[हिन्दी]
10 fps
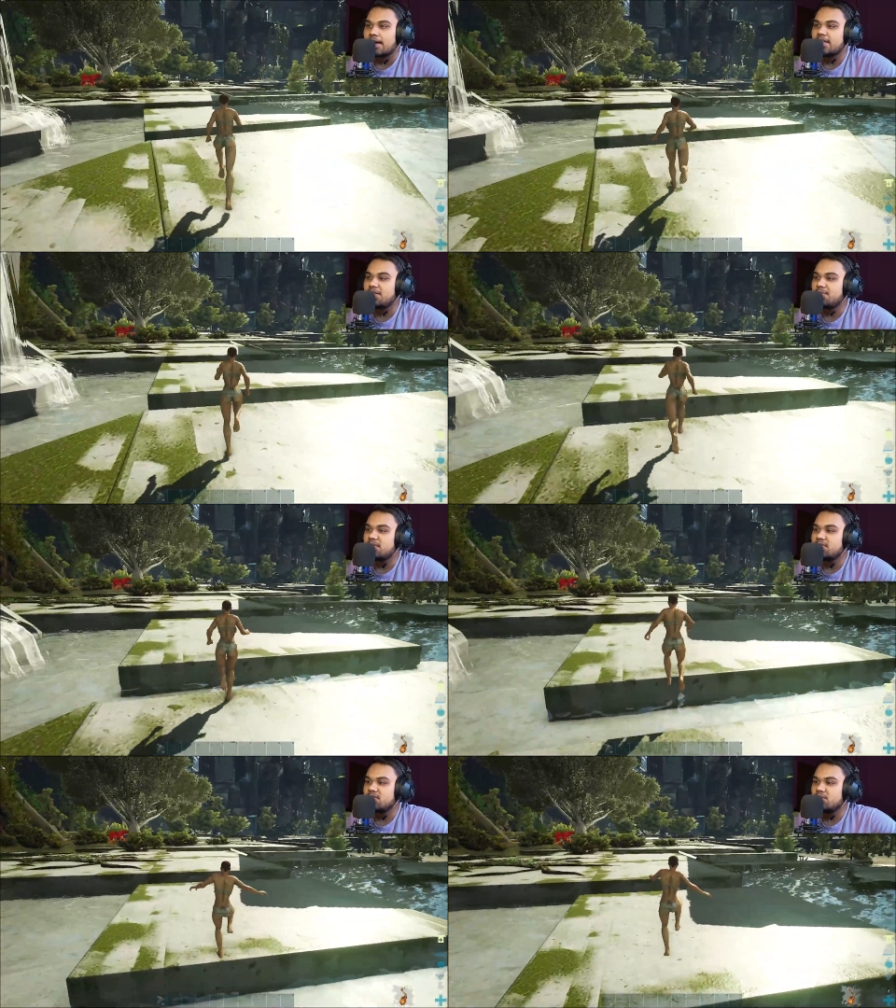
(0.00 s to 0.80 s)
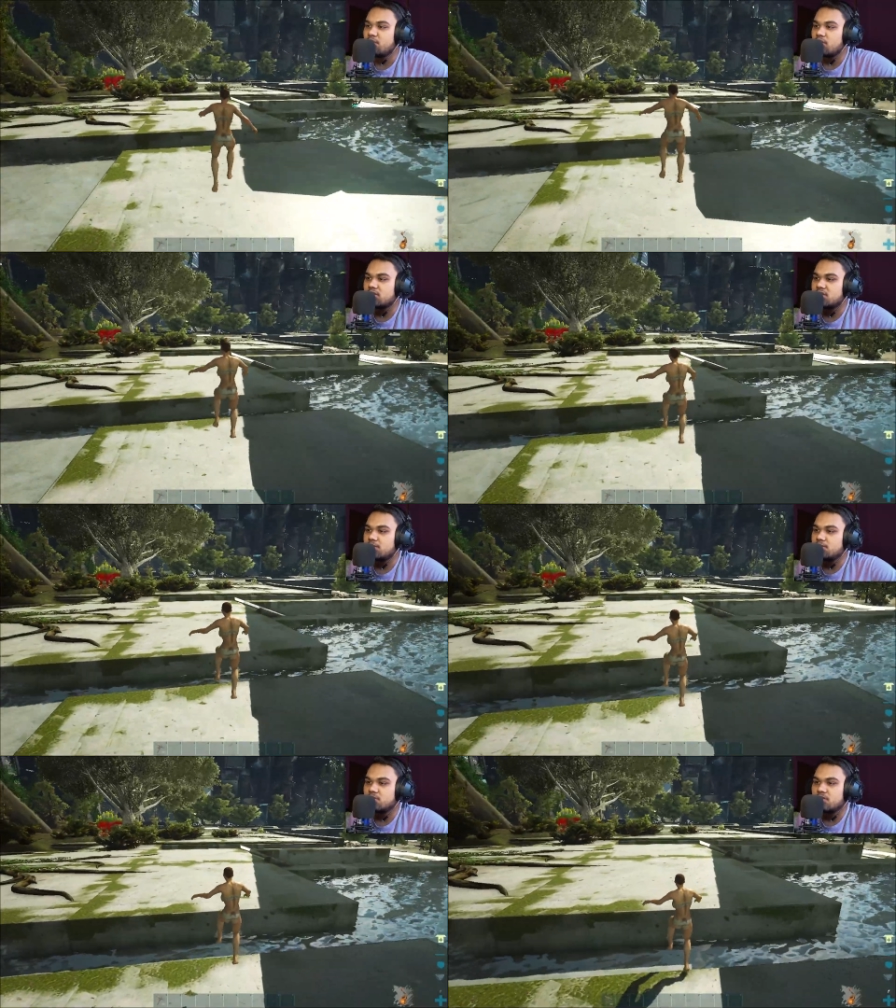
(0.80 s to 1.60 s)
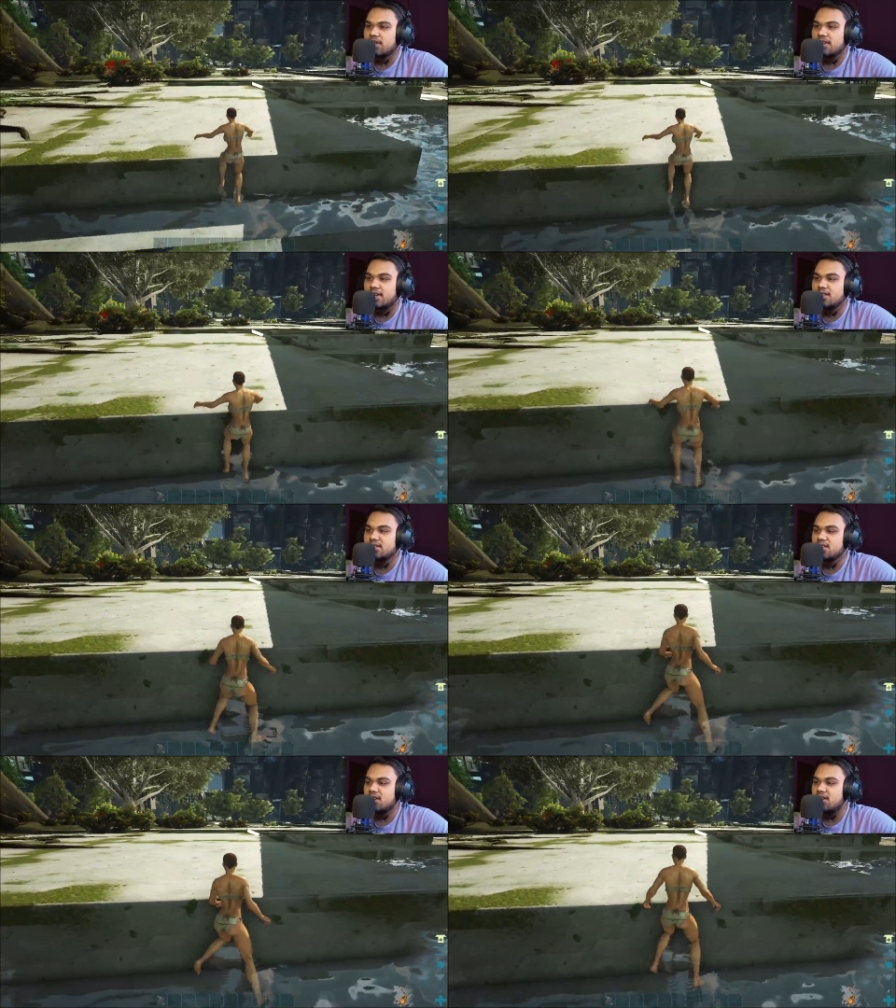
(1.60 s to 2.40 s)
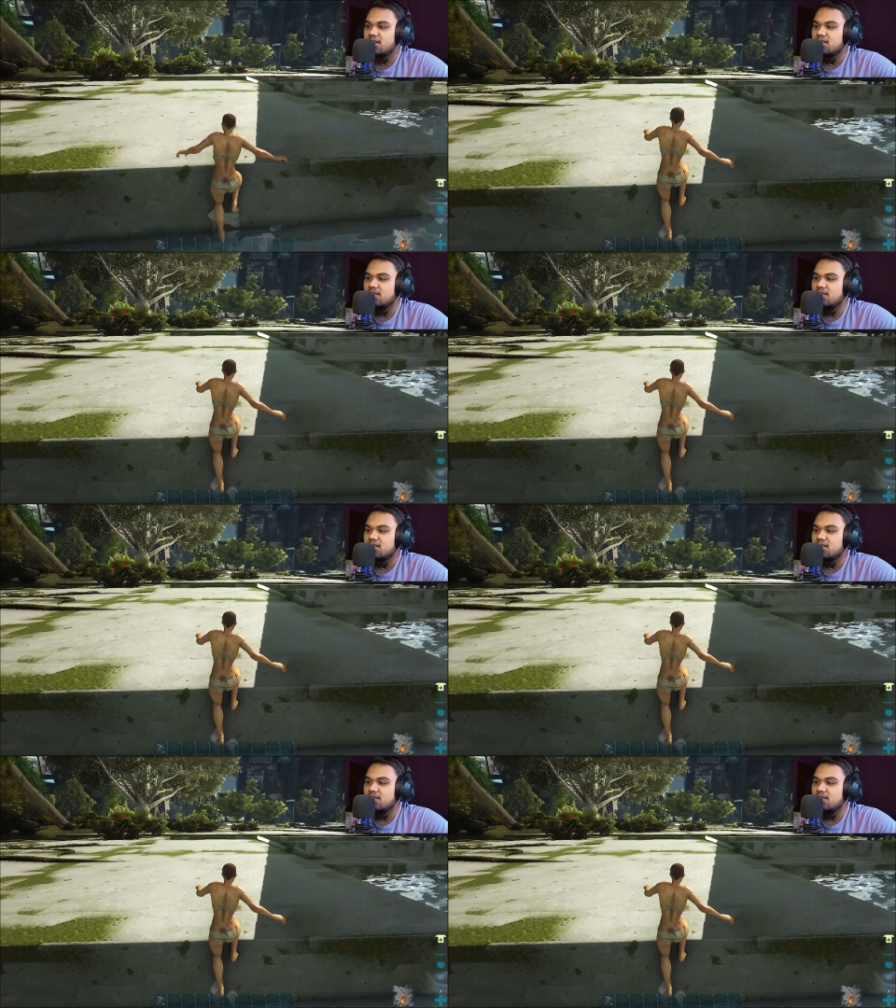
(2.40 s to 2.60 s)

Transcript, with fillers: आई डिफेंस यूनिट बहुत कमजोर है क्या इतना